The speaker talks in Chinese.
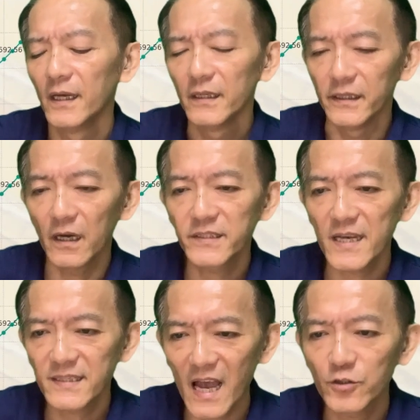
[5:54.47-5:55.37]
你要再
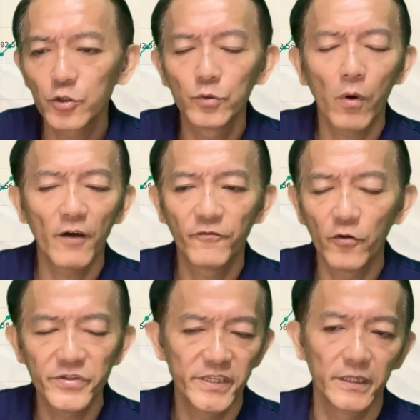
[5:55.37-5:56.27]
上去的话，
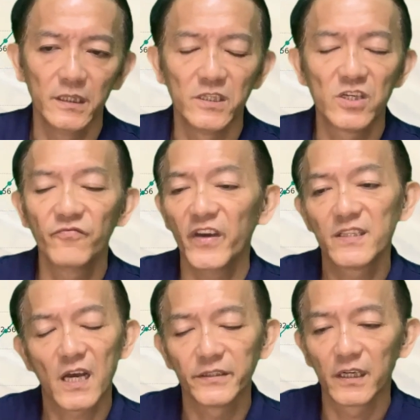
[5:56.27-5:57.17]
风险已经非
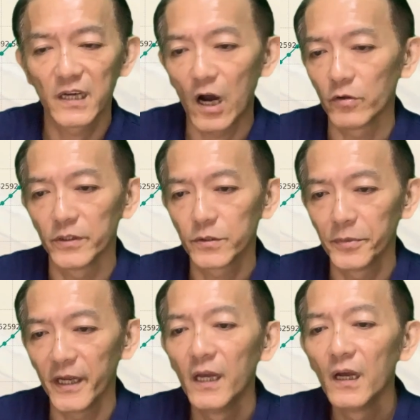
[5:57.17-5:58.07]
常的高了，对不
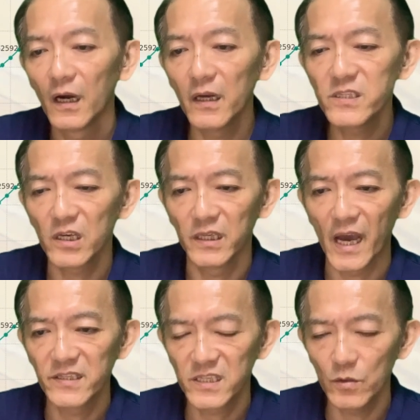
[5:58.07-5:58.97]
对？而且你
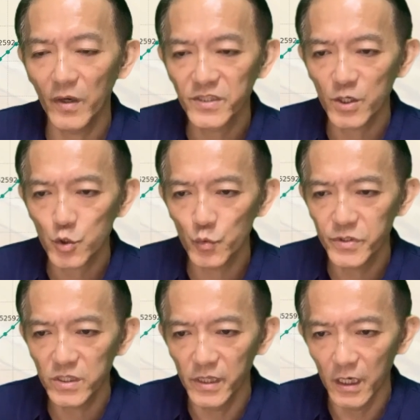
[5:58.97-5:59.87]
还希望这个数
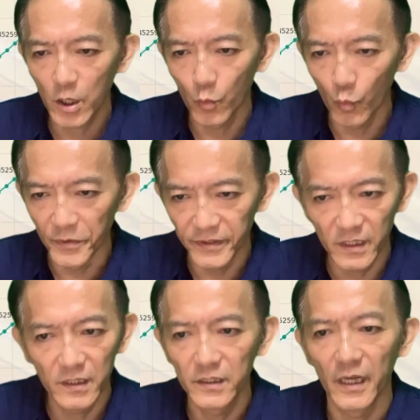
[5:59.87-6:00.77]
字能够稳
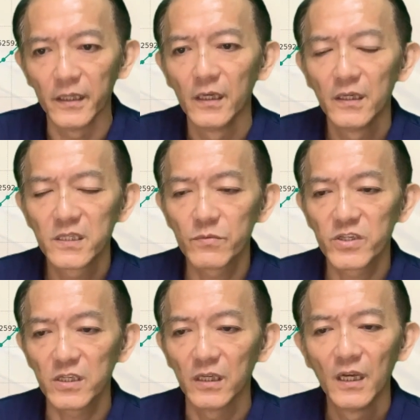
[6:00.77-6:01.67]
定一点，是不
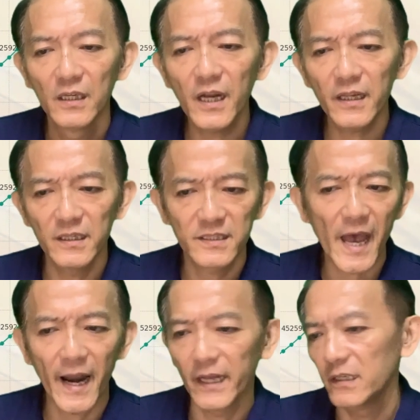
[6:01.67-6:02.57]
是？那你
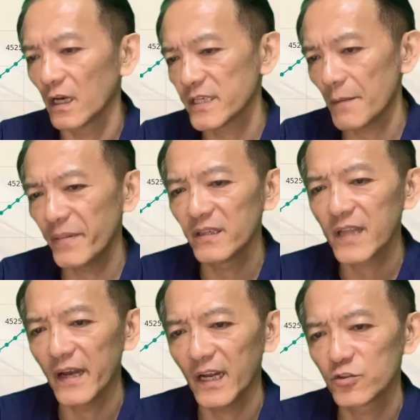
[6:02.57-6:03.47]
再来，你要让它变
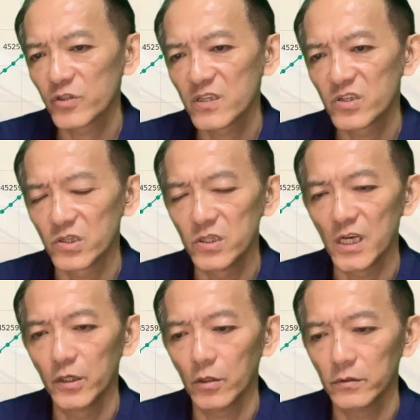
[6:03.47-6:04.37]
大，那就是时
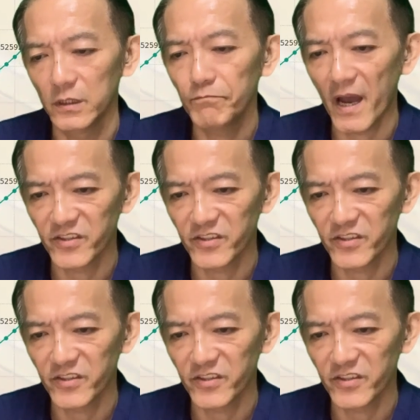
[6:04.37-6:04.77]
间喽。你把